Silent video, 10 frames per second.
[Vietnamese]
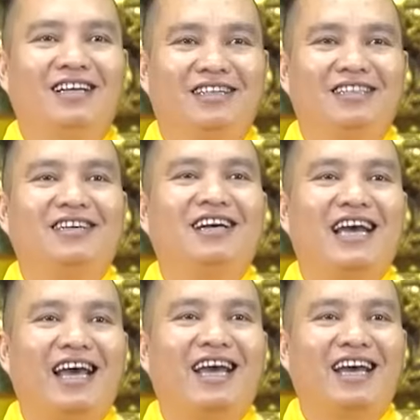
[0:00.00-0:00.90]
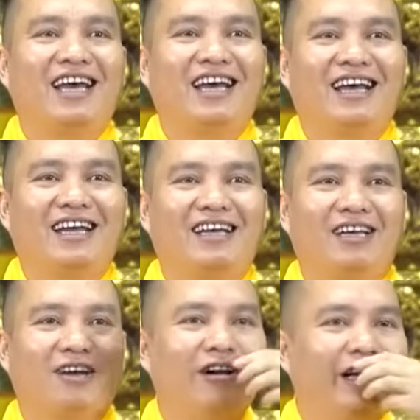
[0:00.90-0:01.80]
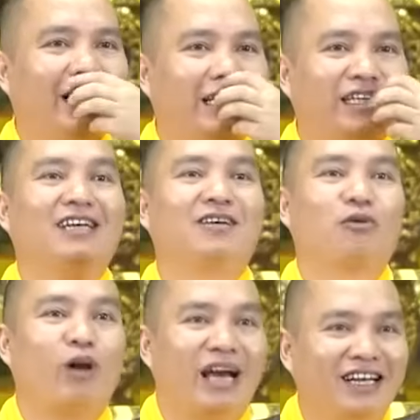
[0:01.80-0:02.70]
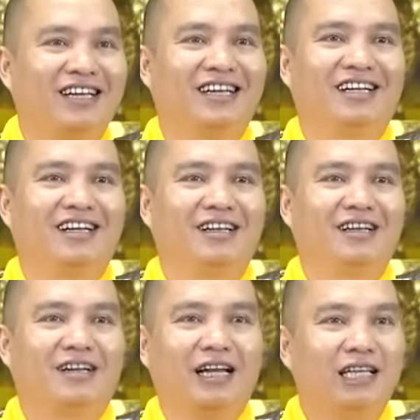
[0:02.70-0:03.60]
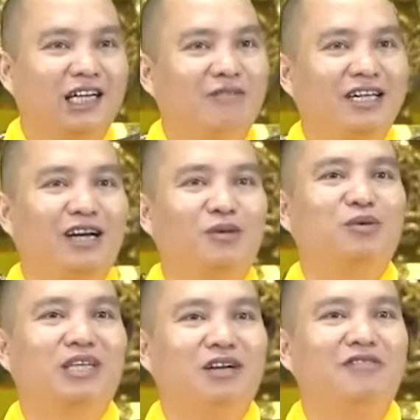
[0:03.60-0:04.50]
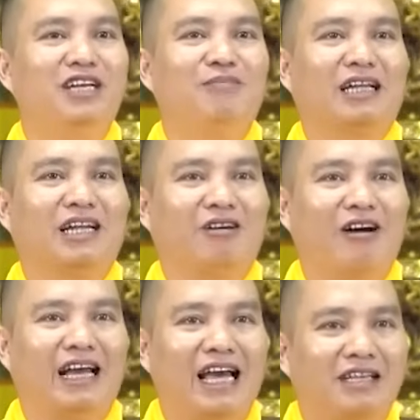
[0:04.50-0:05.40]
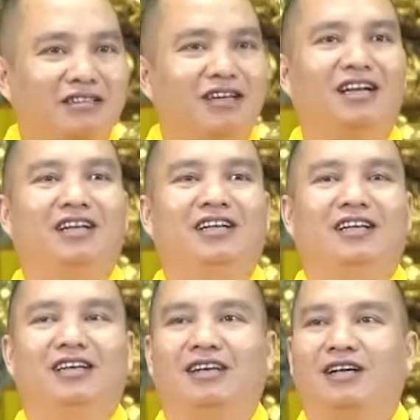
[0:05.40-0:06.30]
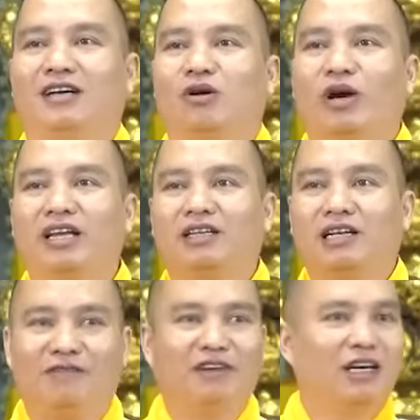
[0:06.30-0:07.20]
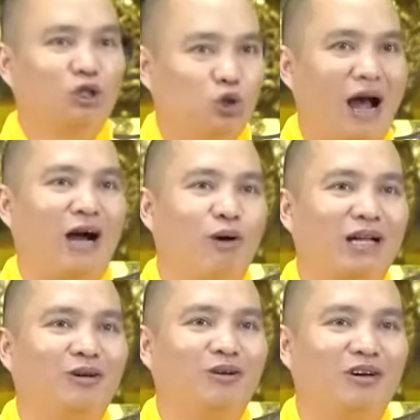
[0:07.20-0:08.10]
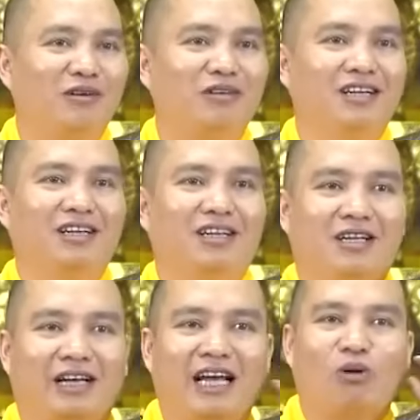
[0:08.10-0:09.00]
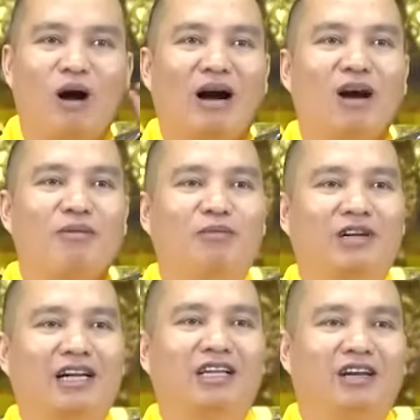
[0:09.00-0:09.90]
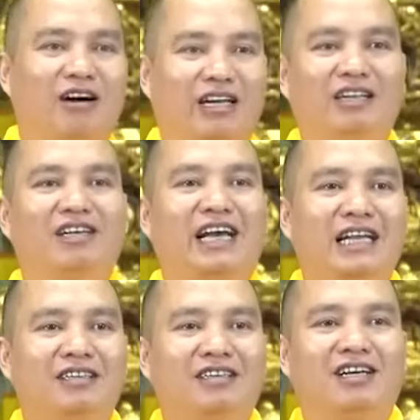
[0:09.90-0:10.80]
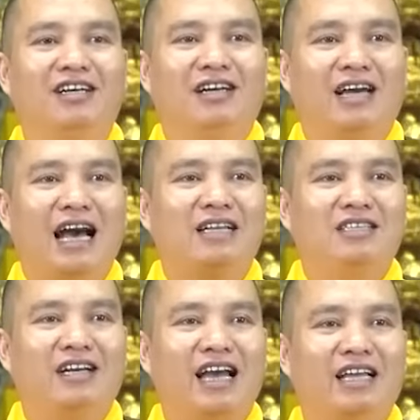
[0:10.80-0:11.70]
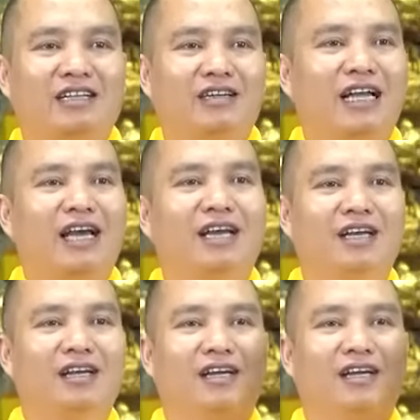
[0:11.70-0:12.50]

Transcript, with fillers: Chưa nghe. Có nghĩa là gì? Quên. Đây những vị không? Những vị mà thầy hỏi nghe chưa? Quên, tức là vừa thoảng qua thôi đúng không? Nghe thoảng qua một cái thầy hỏi đã từng nghe chưa? Ai chưa nghe thì giơ tay.